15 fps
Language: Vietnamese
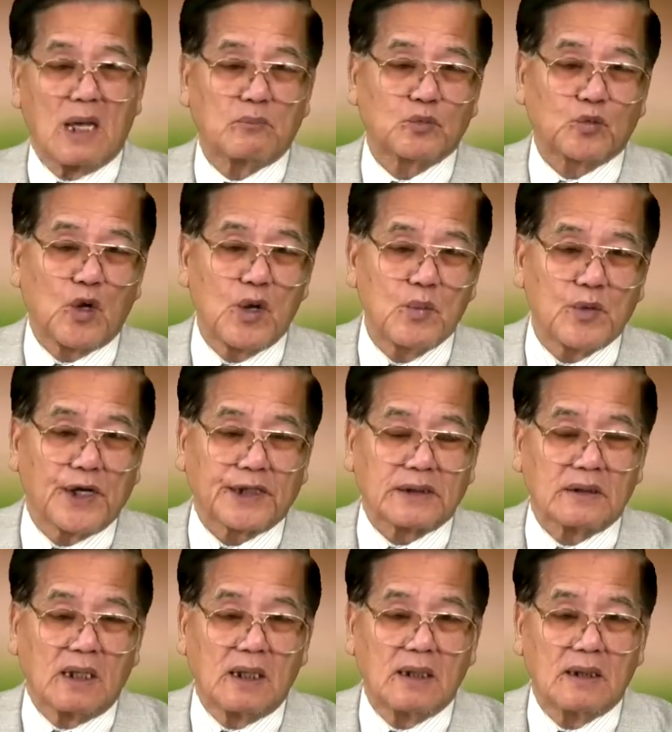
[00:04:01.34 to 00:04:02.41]
tuế nguyệt
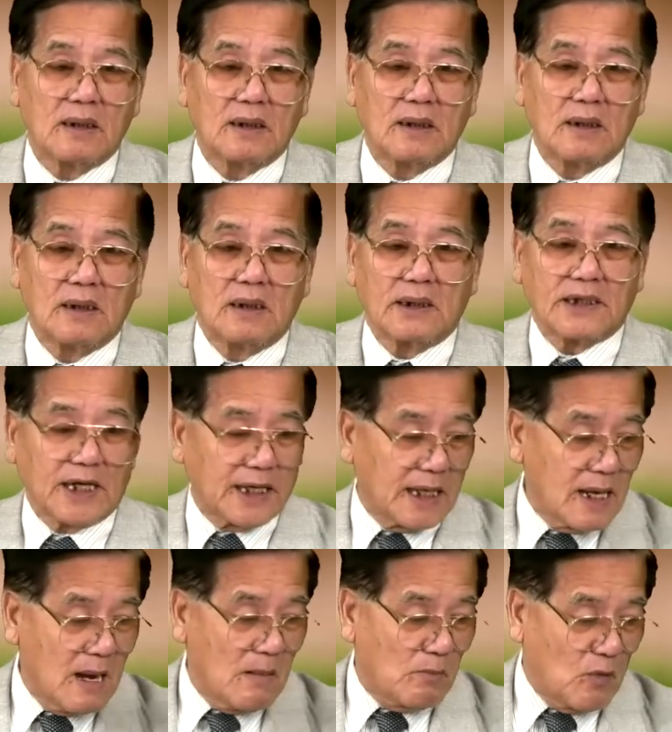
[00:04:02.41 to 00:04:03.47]
nữa. Thế thì
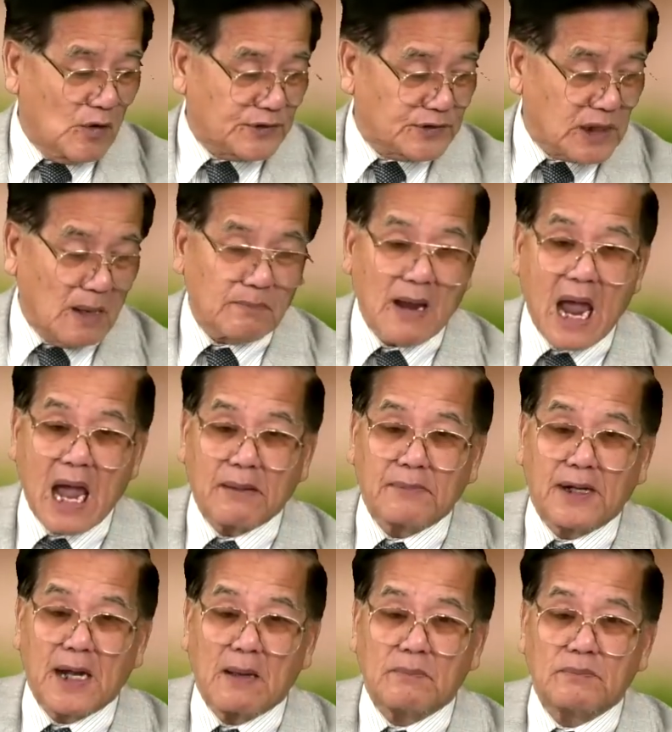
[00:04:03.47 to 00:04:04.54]
120
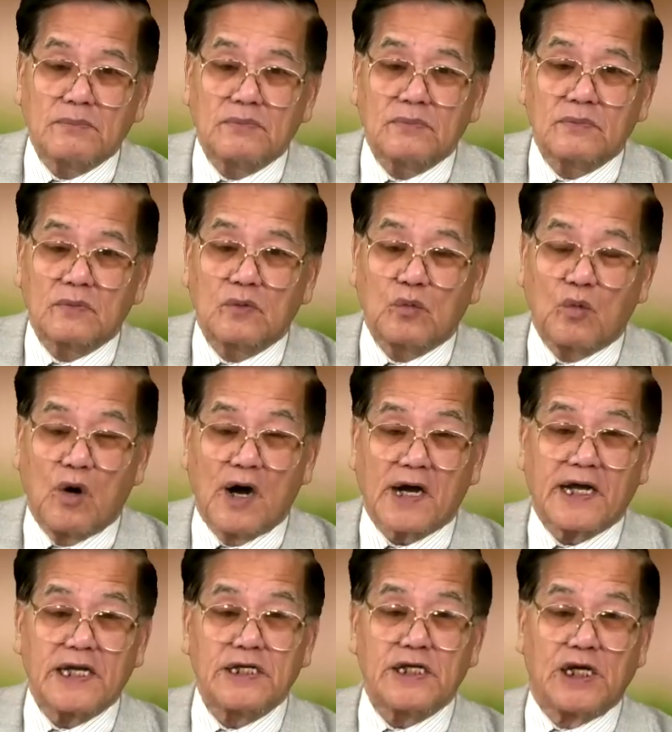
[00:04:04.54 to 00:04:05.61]
năm của
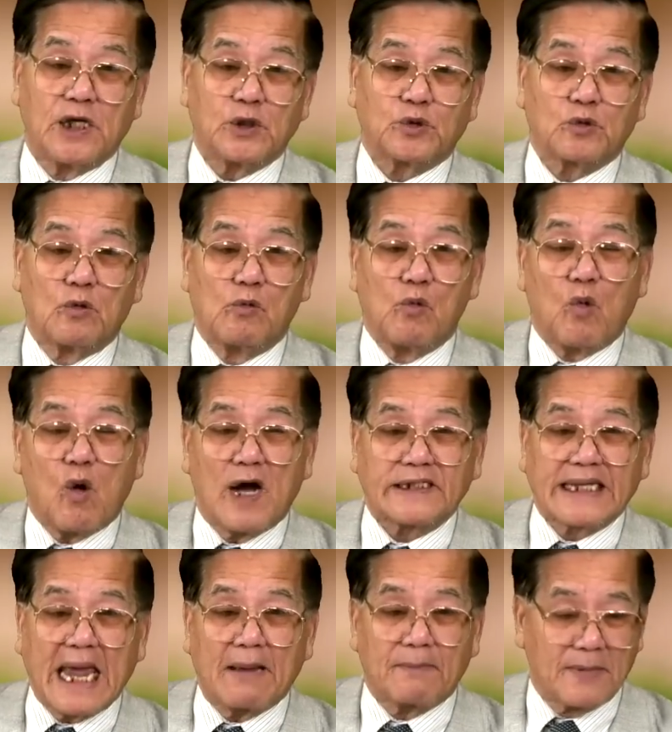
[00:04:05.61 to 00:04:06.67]
cái nhị trùng hoa
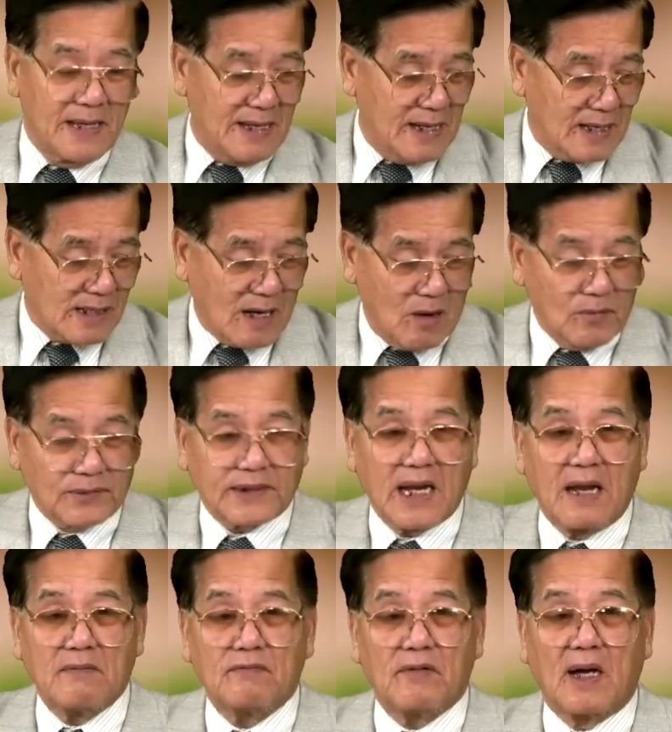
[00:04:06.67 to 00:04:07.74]
giáp cộng
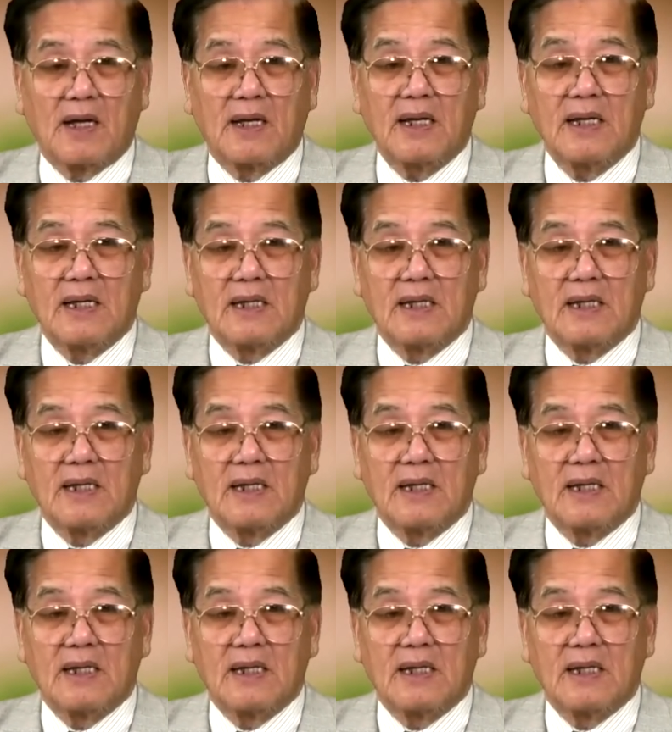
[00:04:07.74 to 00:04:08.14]
thêm với